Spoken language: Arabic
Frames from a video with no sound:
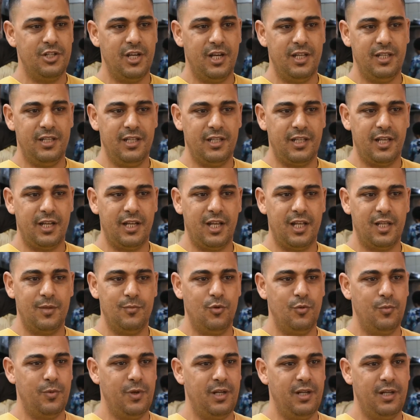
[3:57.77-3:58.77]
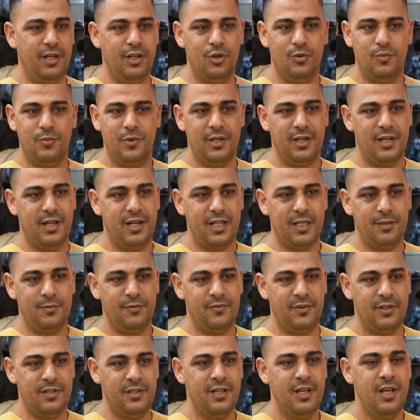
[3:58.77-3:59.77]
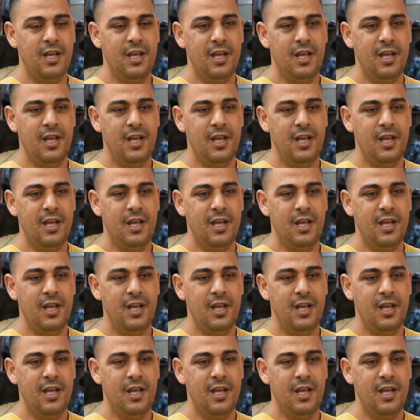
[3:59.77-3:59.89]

جديد كنخدموا بالليل وبالنهار دابا في